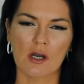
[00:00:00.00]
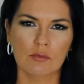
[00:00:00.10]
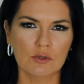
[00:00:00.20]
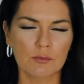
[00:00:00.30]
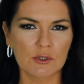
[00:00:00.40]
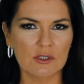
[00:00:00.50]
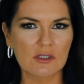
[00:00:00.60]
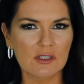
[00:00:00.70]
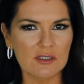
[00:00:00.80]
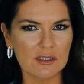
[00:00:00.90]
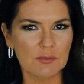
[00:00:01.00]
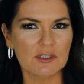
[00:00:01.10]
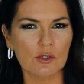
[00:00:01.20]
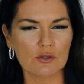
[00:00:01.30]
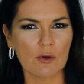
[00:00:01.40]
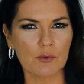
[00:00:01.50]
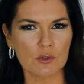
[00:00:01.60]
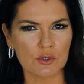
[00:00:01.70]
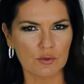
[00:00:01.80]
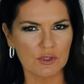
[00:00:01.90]
как будто бы ты, ты себе задаешь
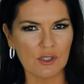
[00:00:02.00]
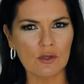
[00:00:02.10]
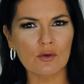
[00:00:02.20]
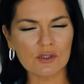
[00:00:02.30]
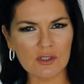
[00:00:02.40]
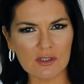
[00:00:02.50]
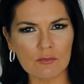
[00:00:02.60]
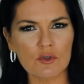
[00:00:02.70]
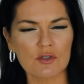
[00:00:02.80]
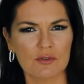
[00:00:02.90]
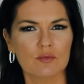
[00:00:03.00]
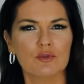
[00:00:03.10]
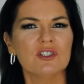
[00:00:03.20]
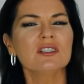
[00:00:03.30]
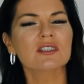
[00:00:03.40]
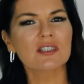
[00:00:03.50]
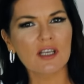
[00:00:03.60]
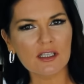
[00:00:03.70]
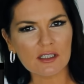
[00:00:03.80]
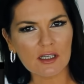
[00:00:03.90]
вопрос, что серьезно, ты можешь возбудиться
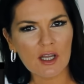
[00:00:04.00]
на это.